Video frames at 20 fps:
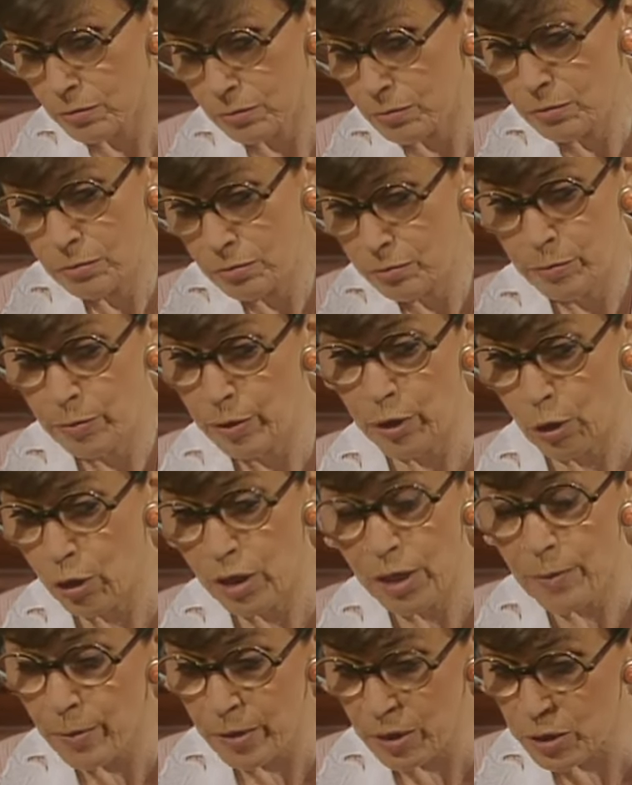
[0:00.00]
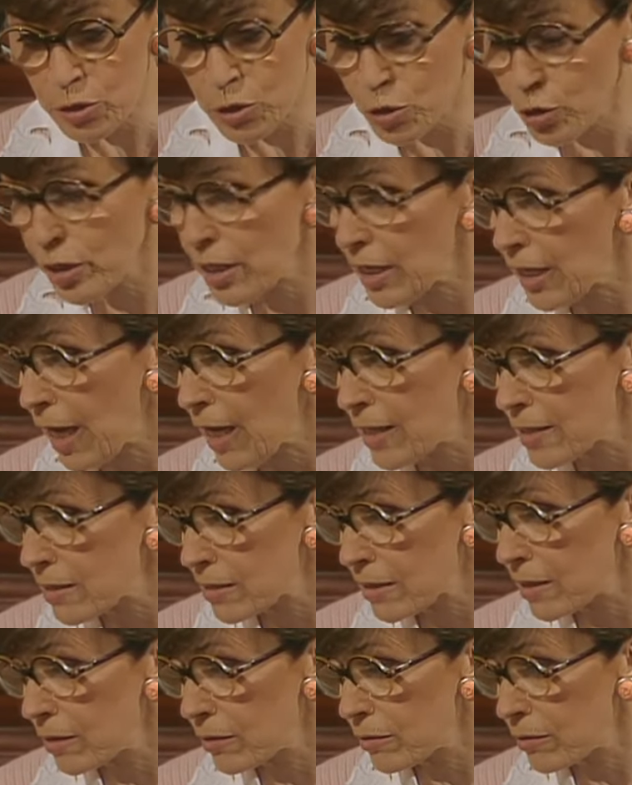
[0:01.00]
ah, però le briciole
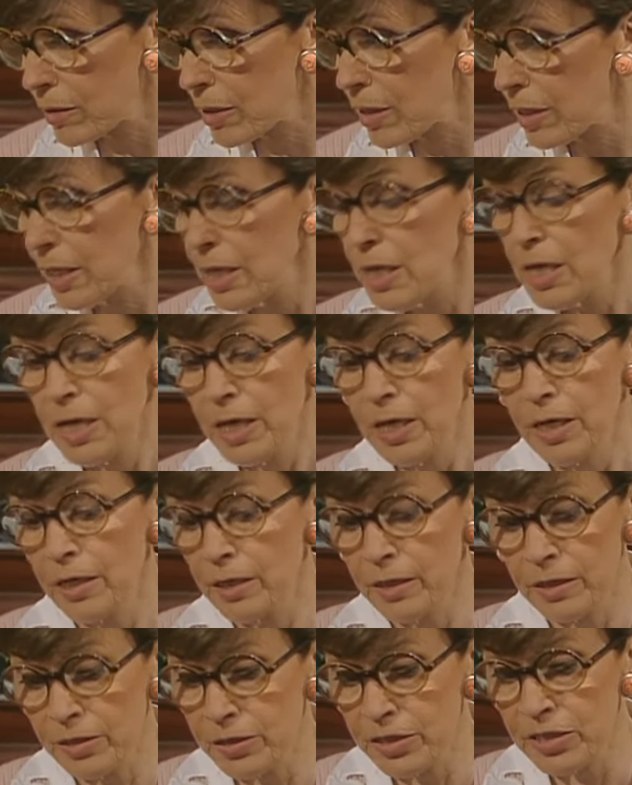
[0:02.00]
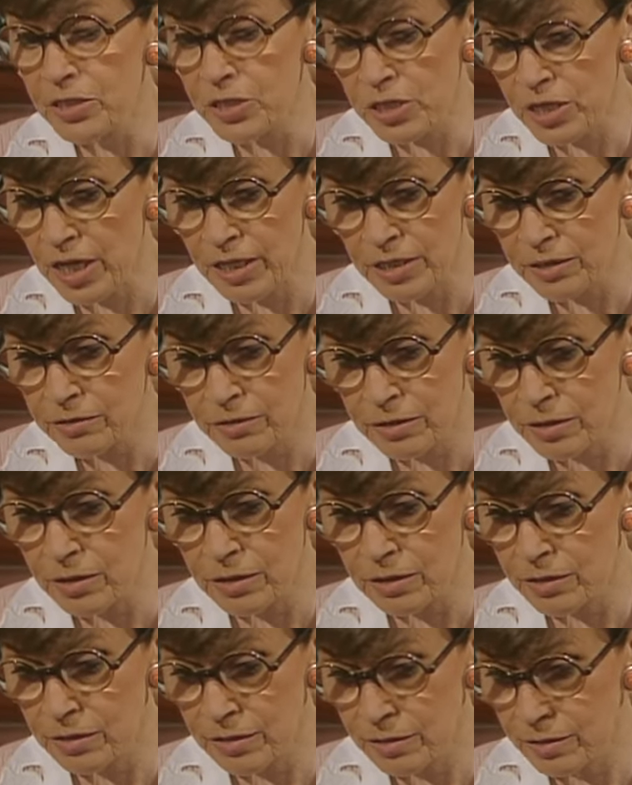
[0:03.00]
cascano eh. mm. e gli
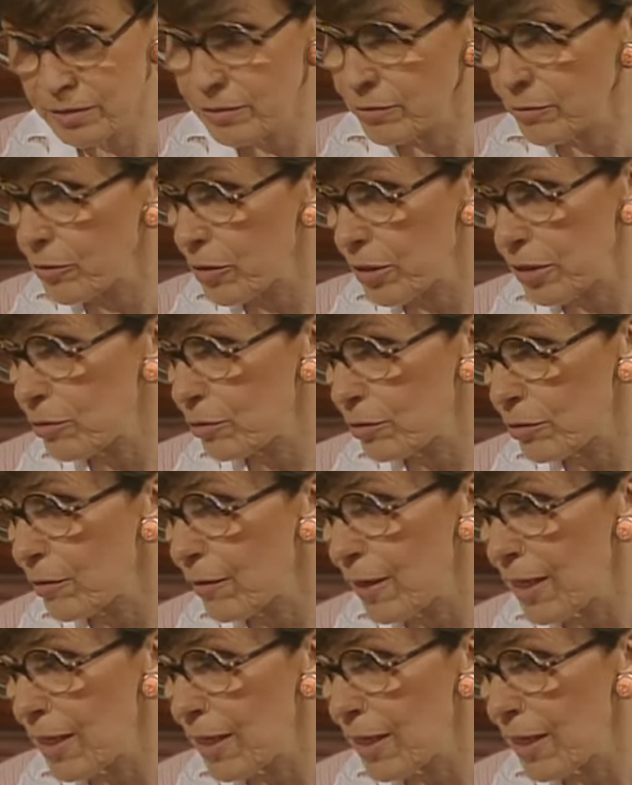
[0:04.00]
insetti eh, non chiedono